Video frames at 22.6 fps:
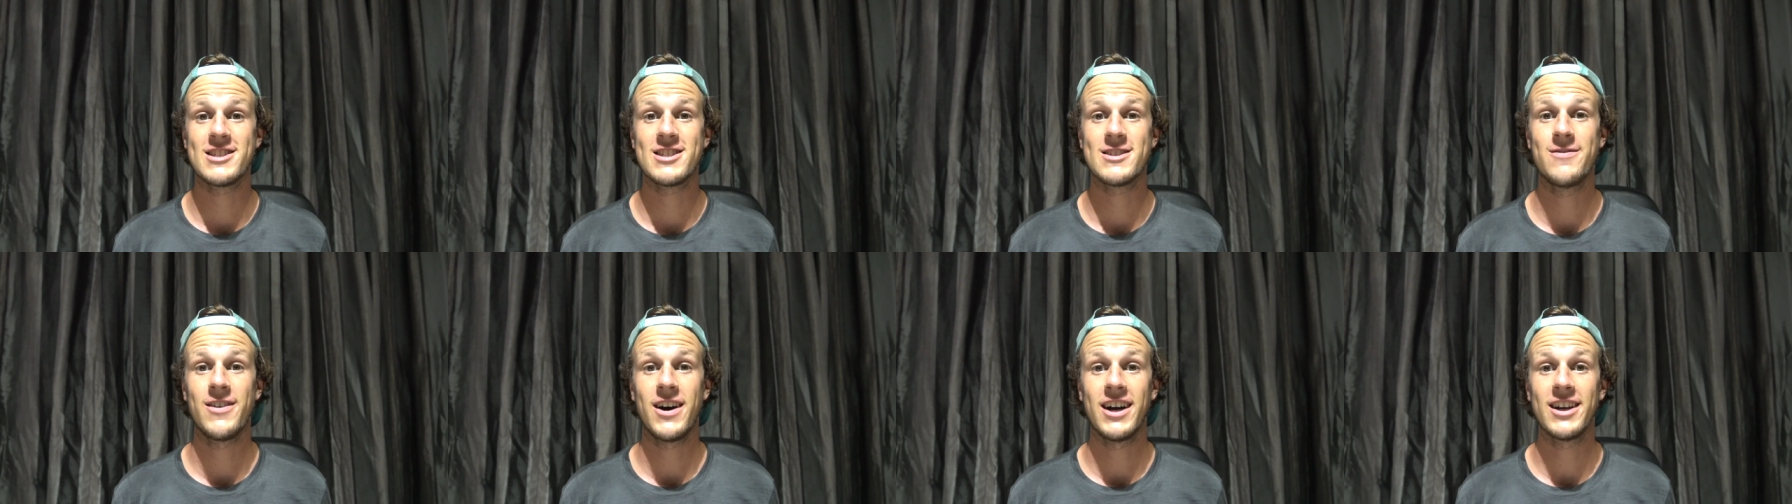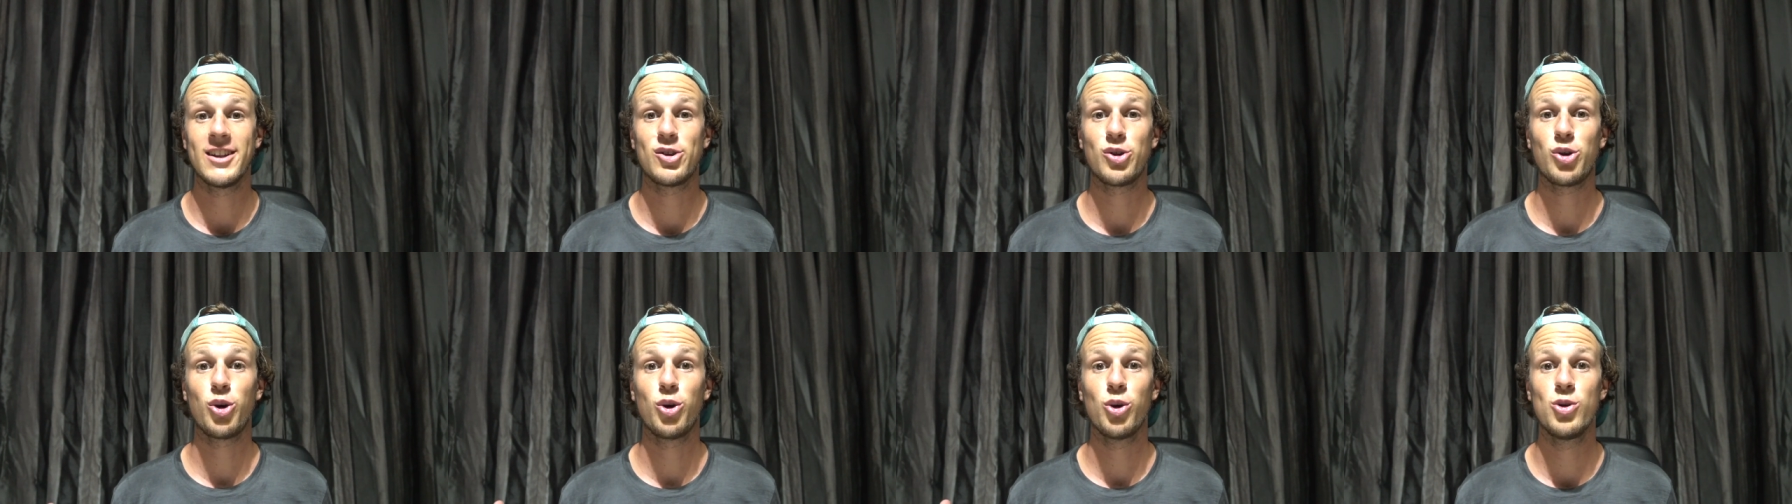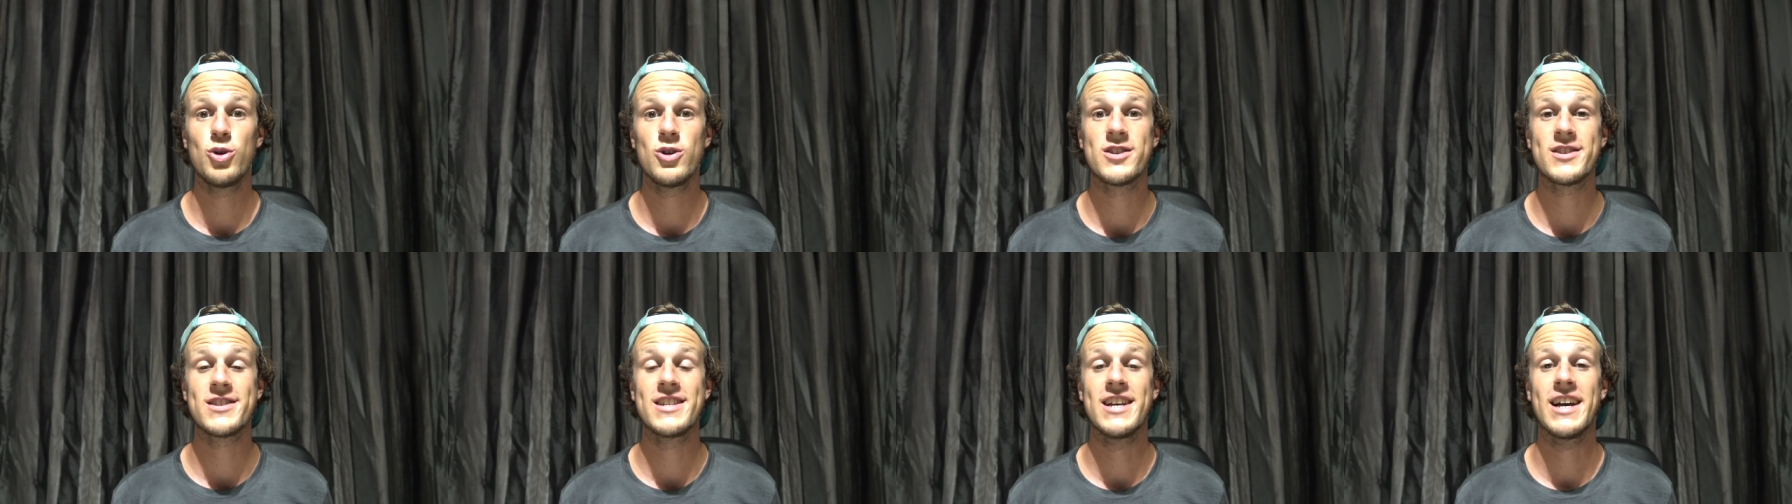
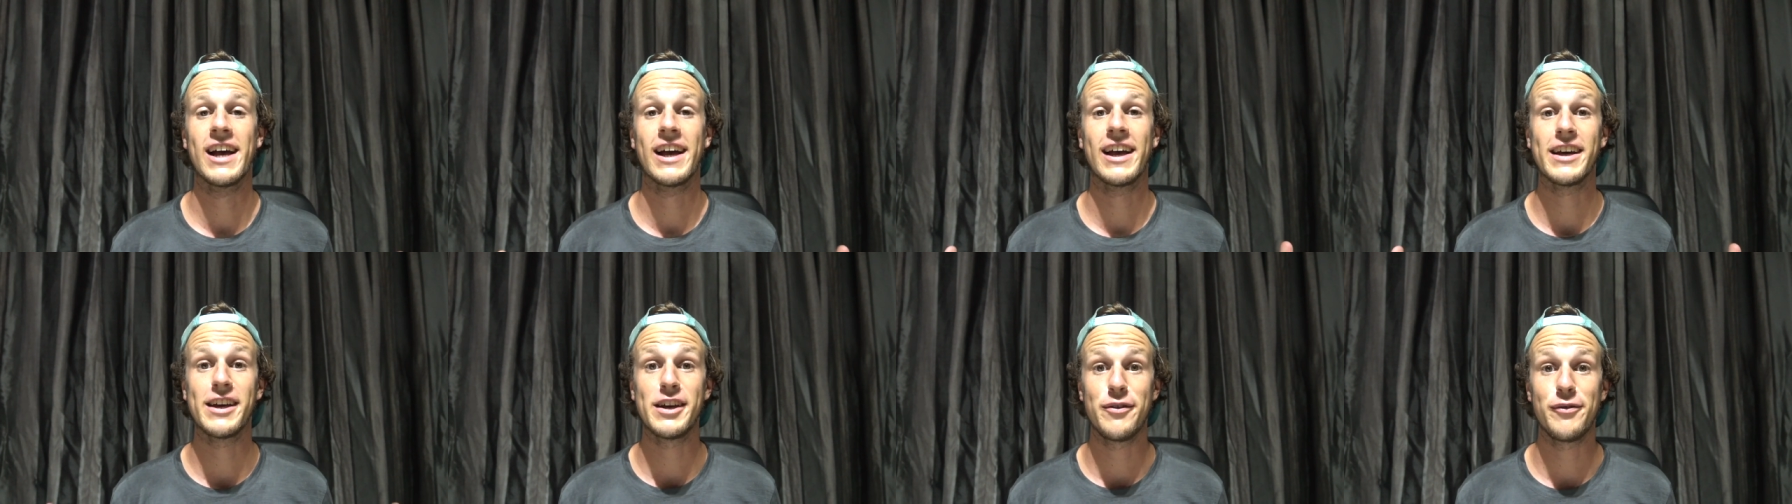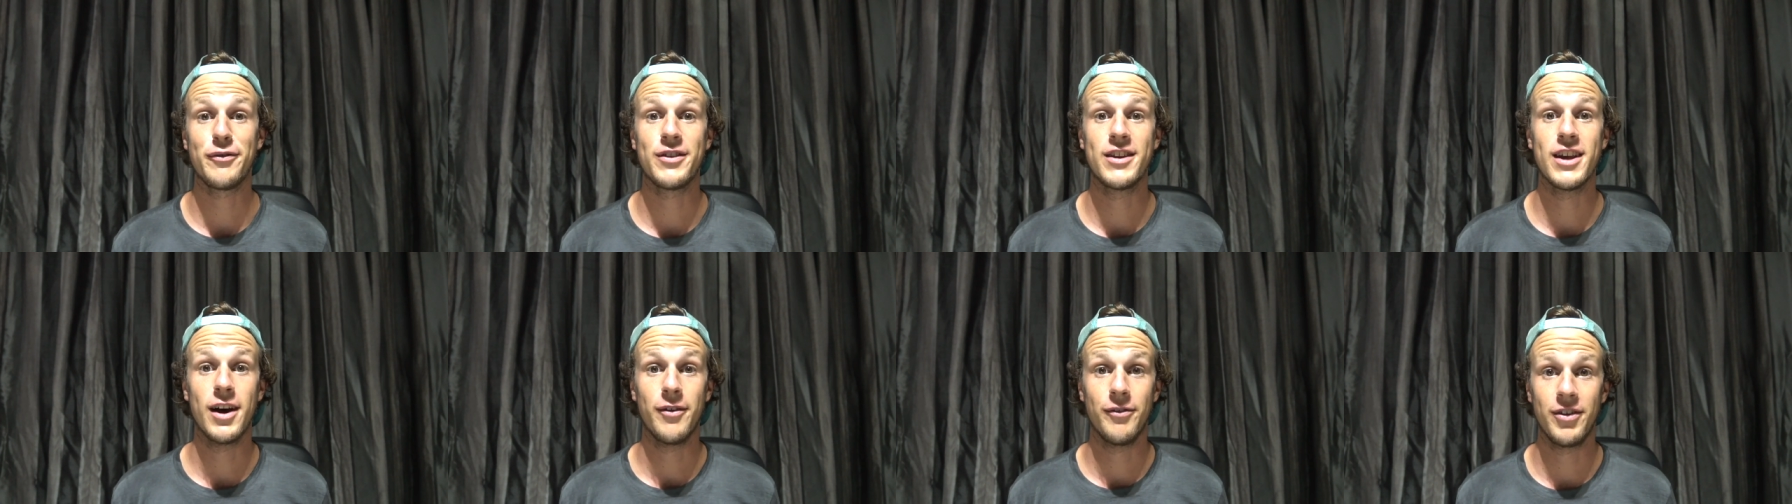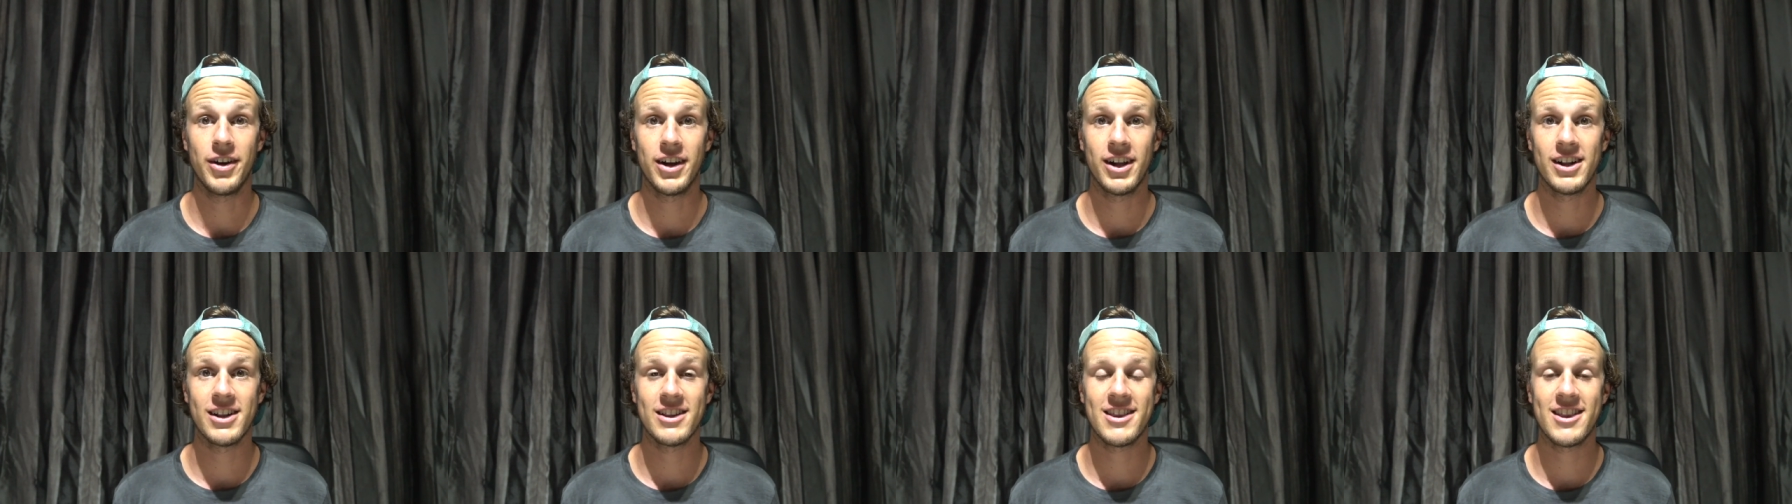zweitgrößte Riff der
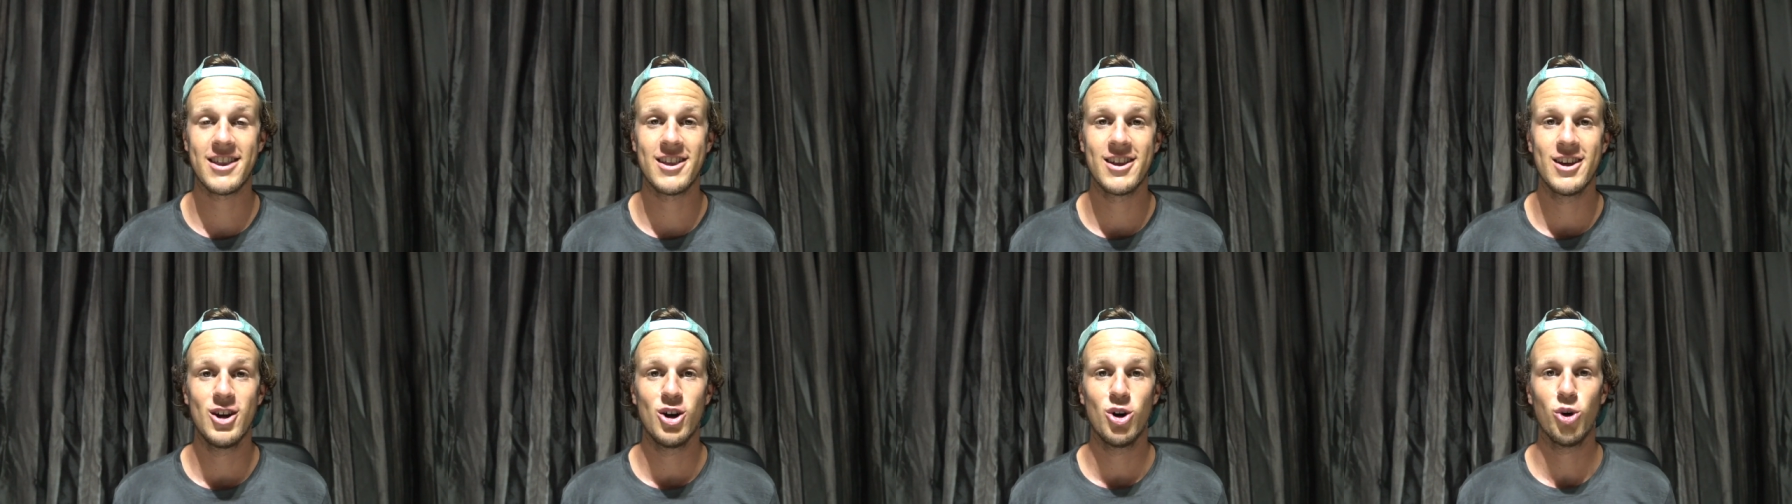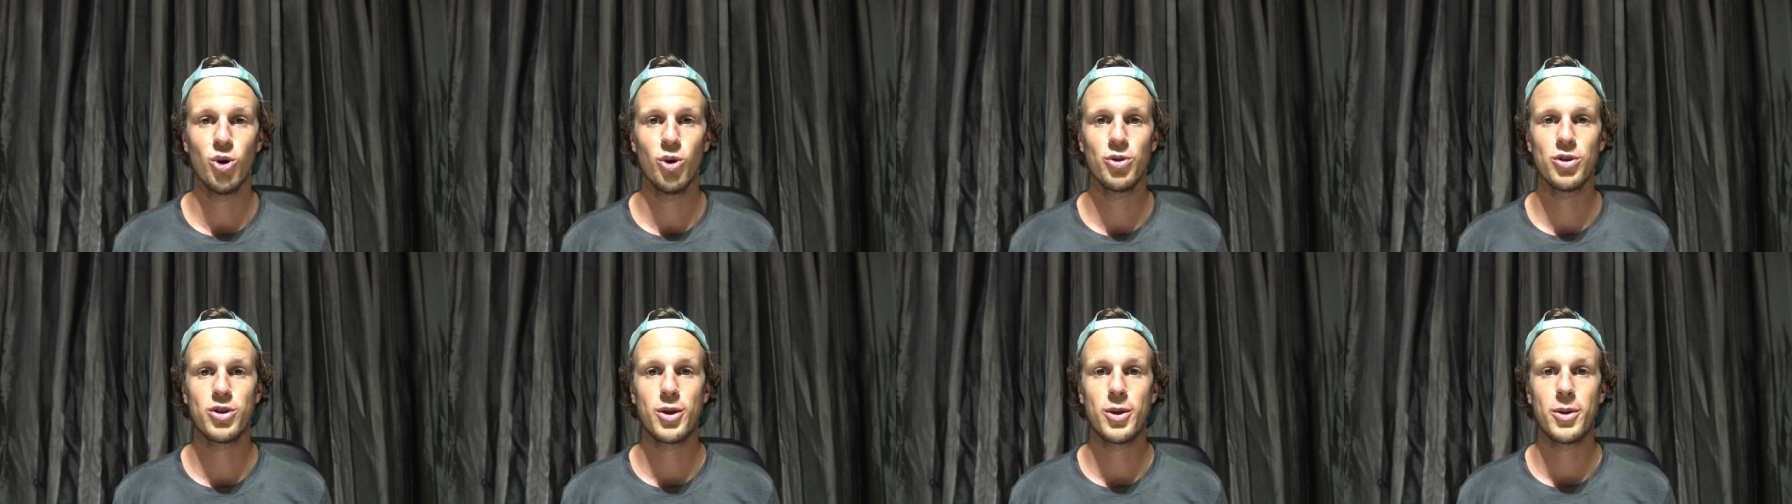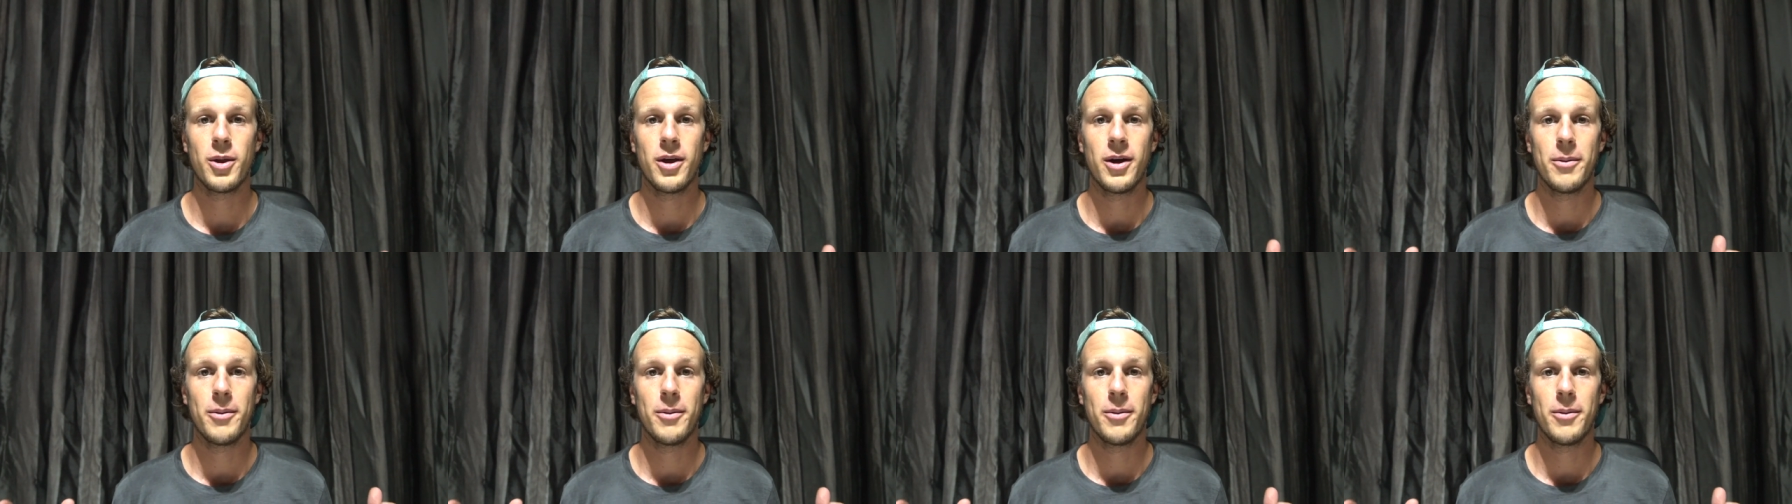Welt und